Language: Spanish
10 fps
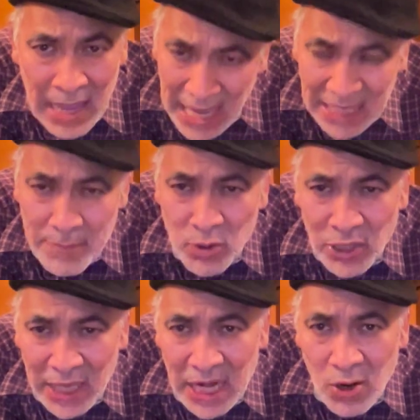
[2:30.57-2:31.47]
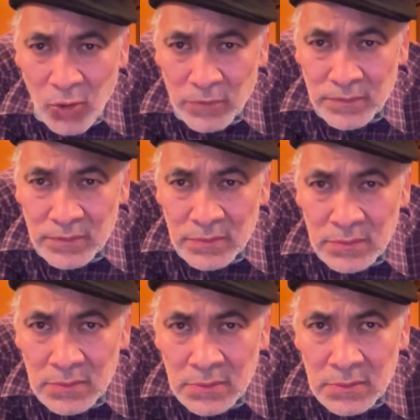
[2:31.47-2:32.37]
Hay que protegerlo.
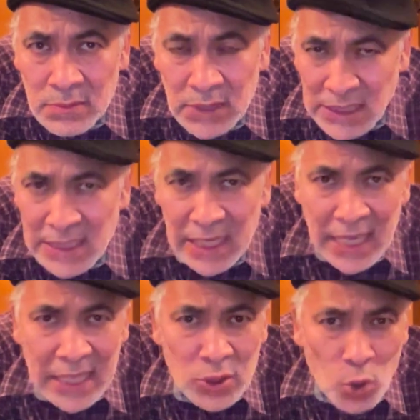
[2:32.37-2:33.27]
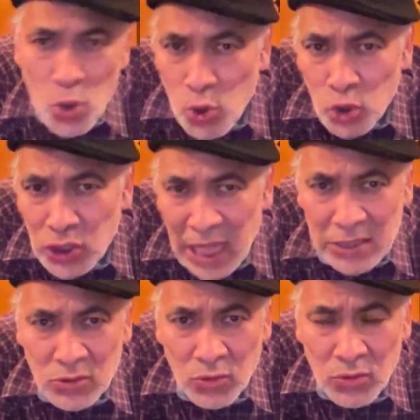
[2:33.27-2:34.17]
Dice que entró en
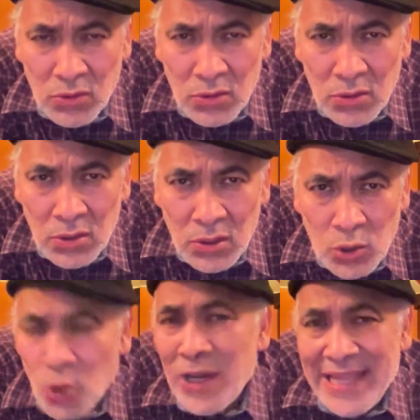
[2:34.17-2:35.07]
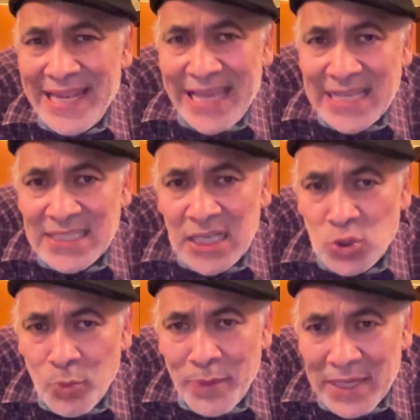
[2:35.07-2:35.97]
contacto con la dirigencia de
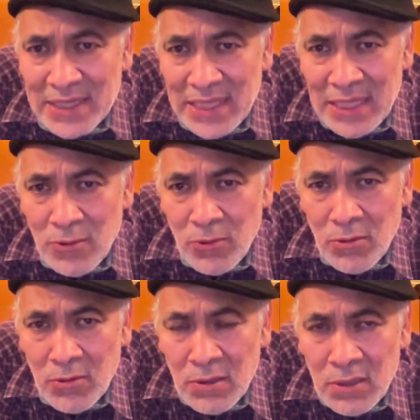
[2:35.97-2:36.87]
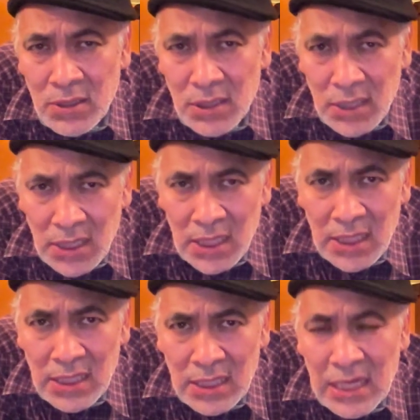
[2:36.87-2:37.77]
su partido
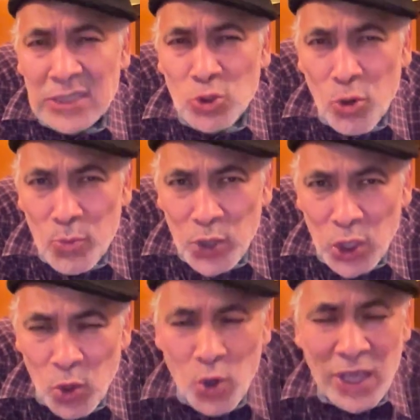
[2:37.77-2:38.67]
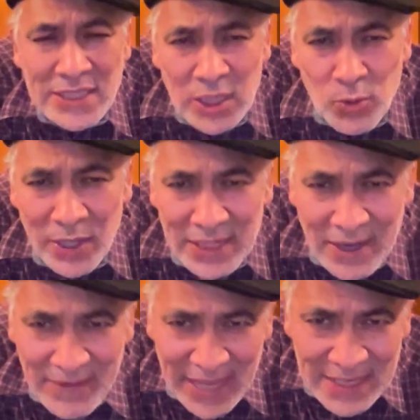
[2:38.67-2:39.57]
y les comunicó que se
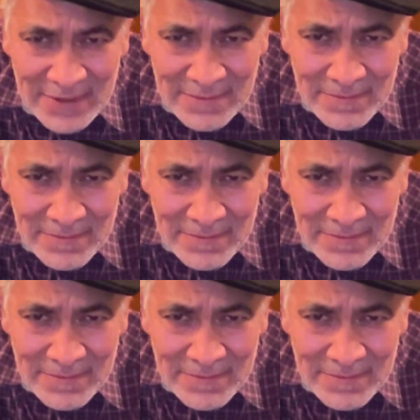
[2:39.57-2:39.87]
encuentra bien.